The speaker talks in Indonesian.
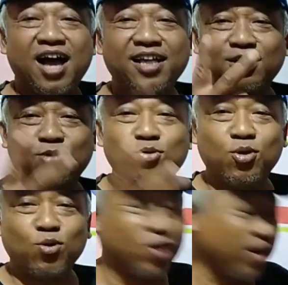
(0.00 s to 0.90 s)
Hanya
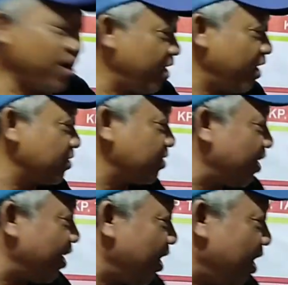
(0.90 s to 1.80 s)
dua ukuran
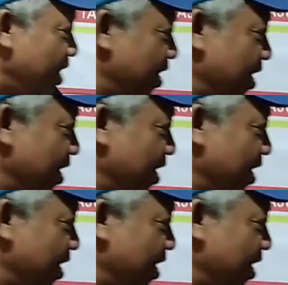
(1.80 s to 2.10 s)
XL